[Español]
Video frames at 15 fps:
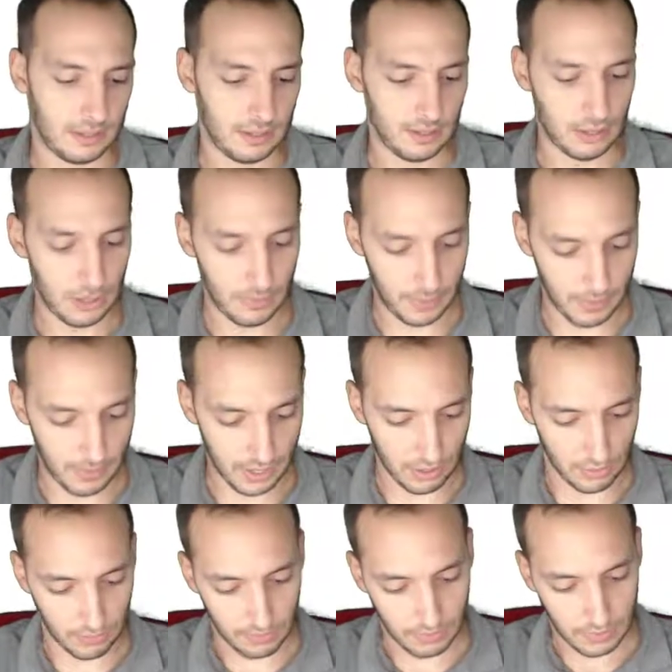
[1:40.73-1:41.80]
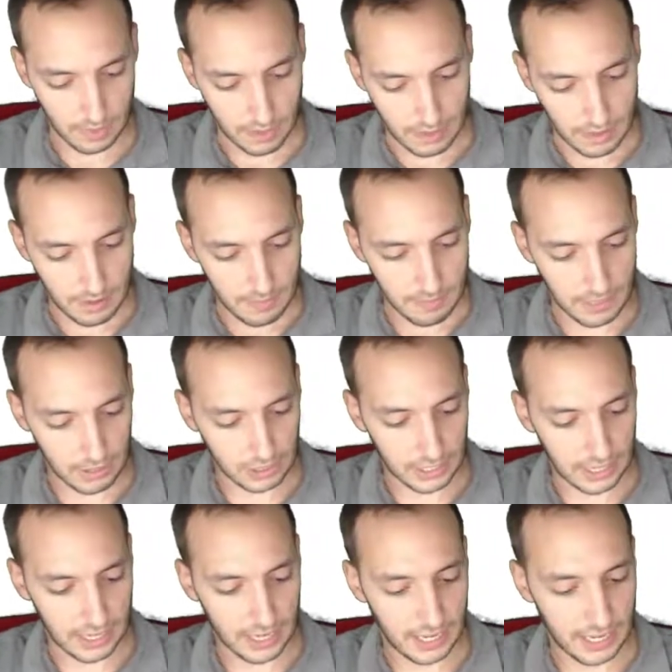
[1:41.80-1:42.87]
Lo primero, vamos a
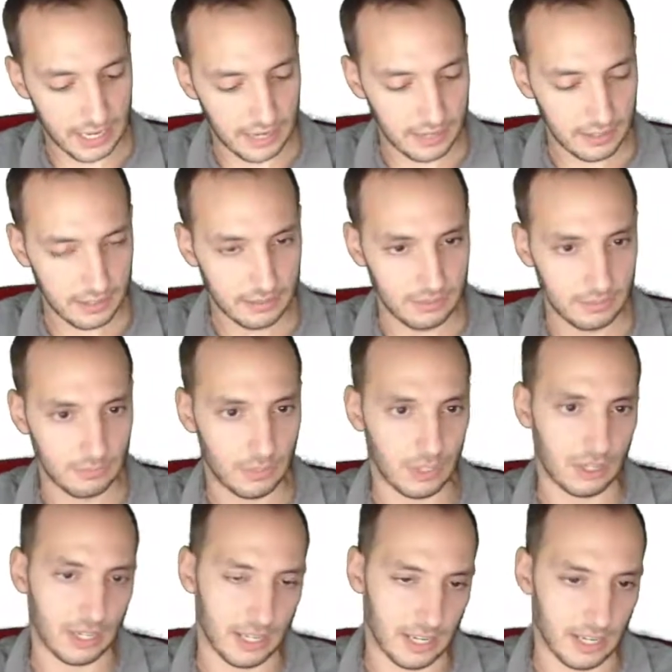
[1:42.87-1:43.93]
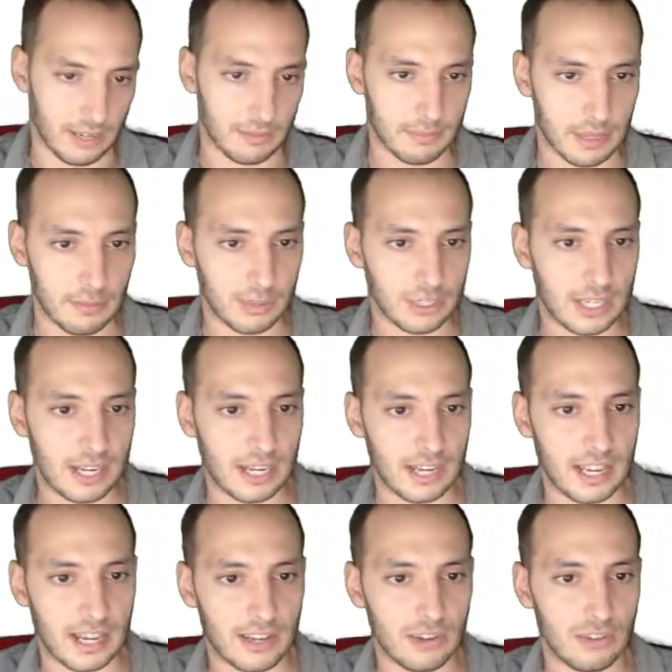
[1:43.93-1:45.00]
generar, bueno, generar, vamos a
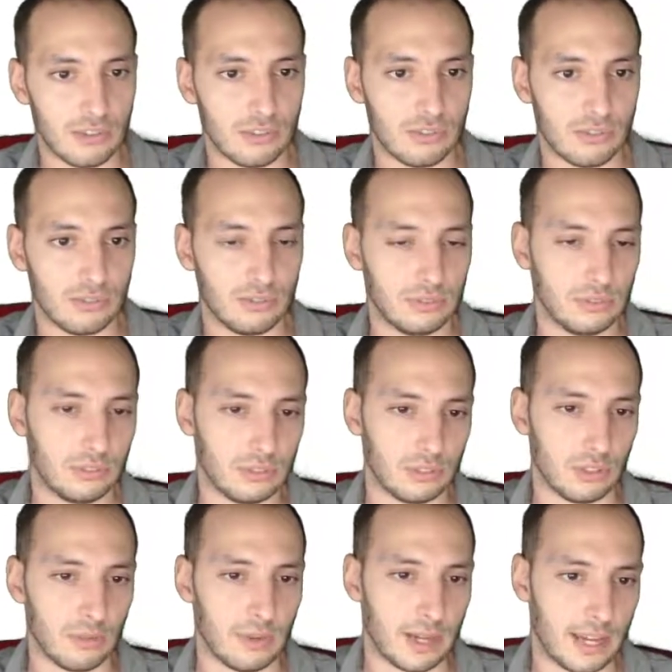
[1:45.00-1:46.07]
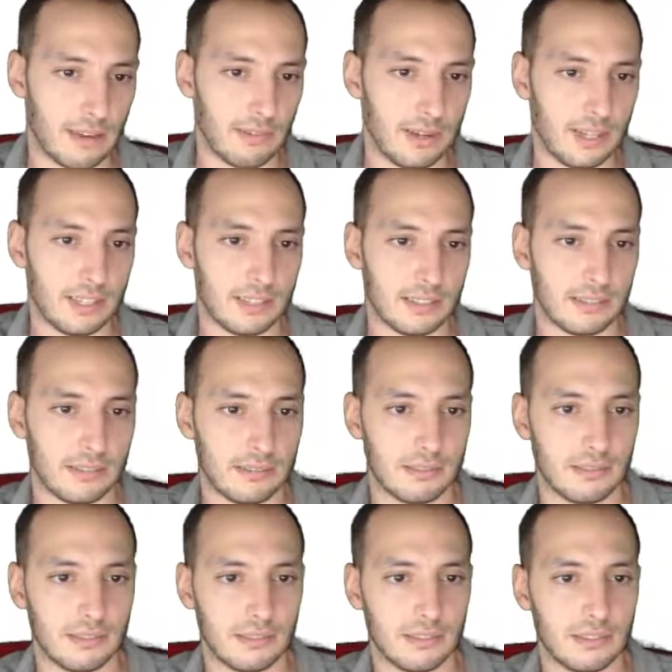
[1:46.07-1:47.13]
crearnos dos variables,
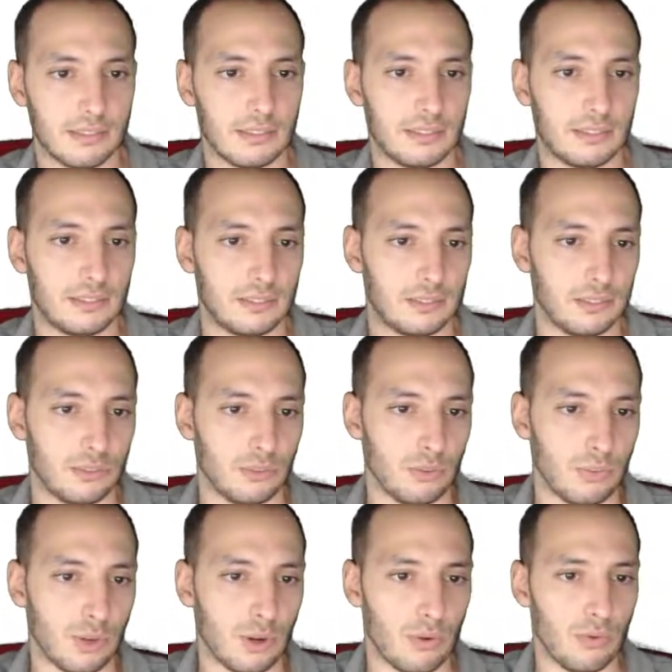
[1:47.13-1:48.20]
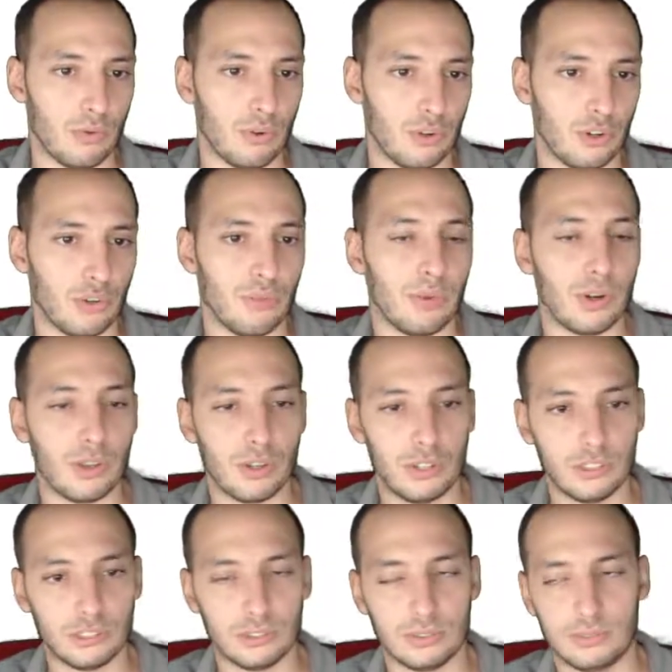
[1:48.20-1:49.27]
número 1 y número
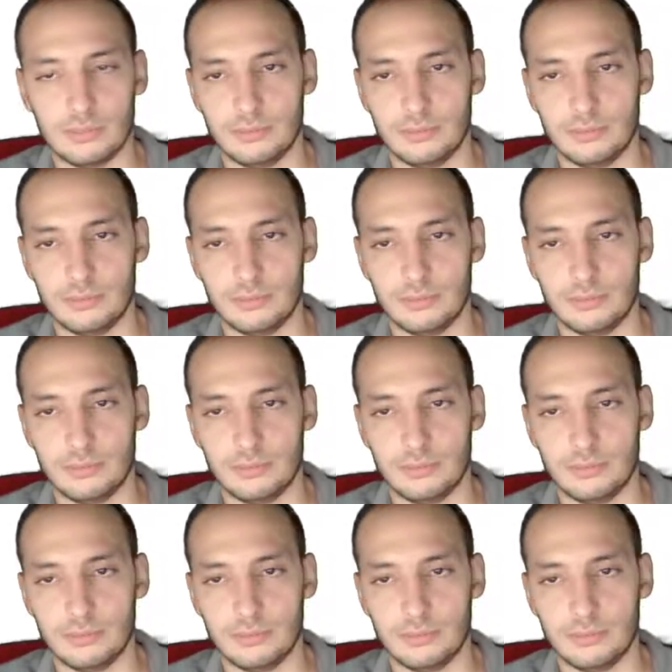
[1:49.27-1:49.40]
2,